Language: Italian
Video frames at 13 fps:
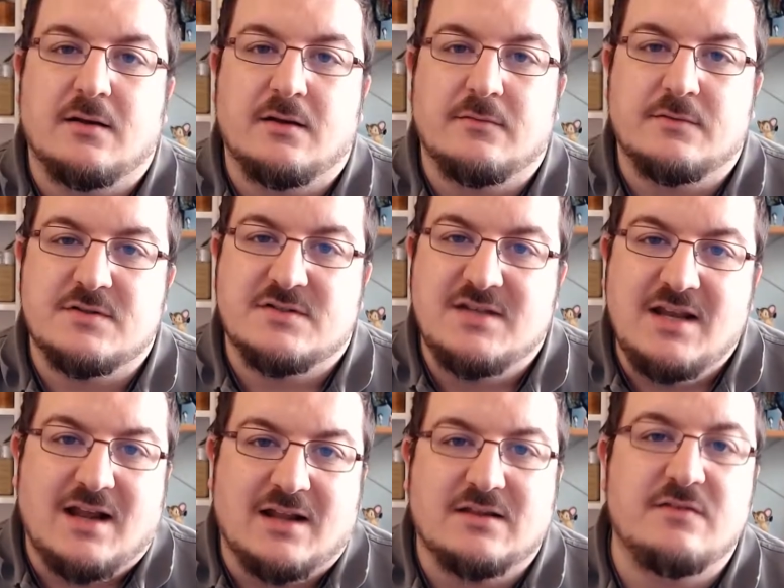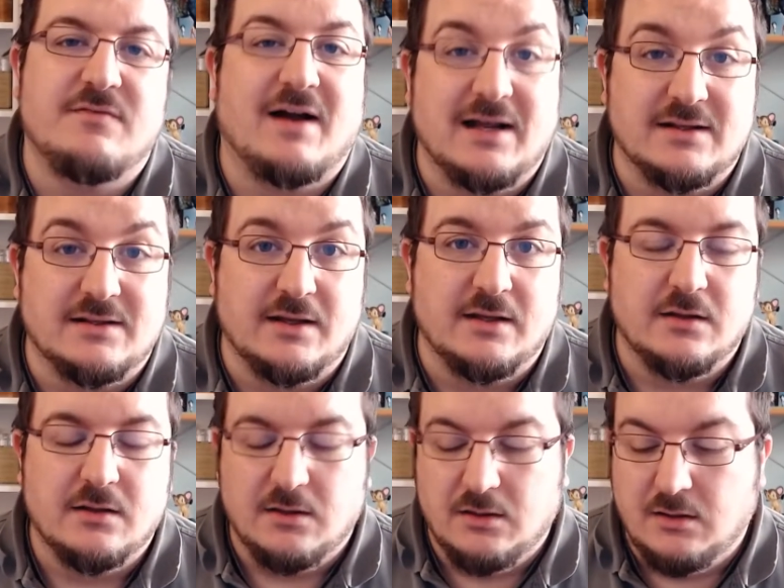Se la attivate
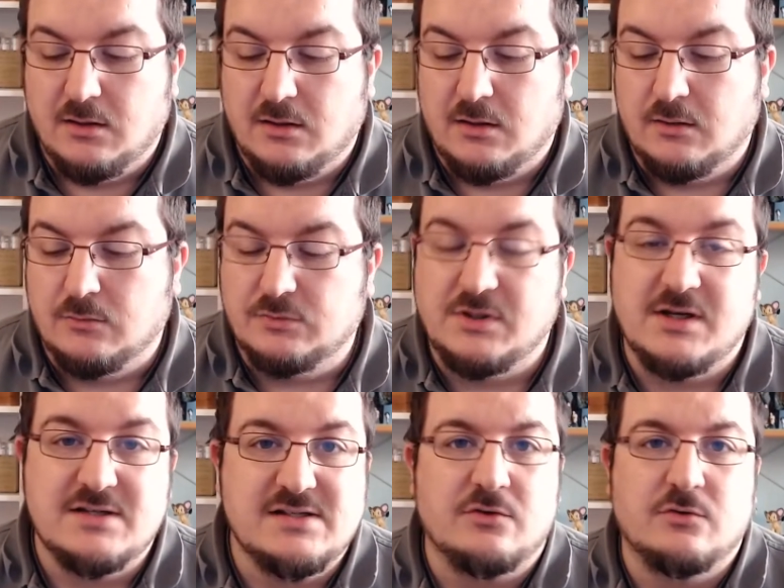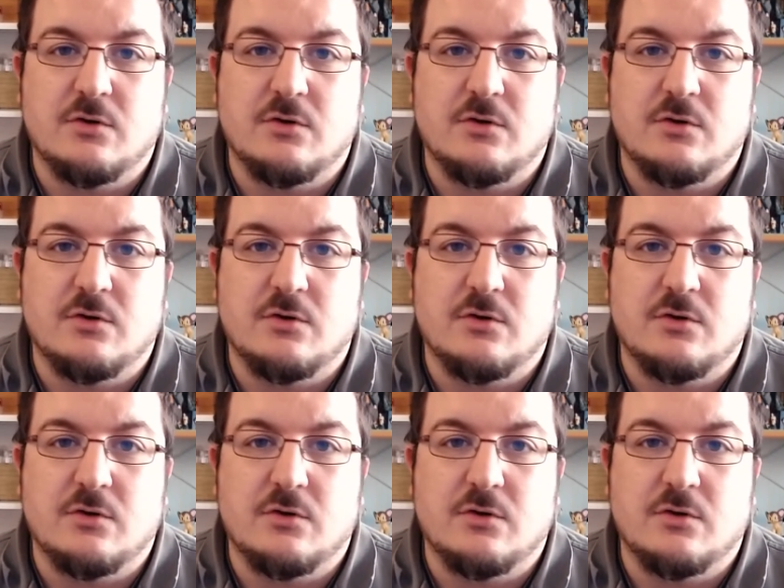utilizzando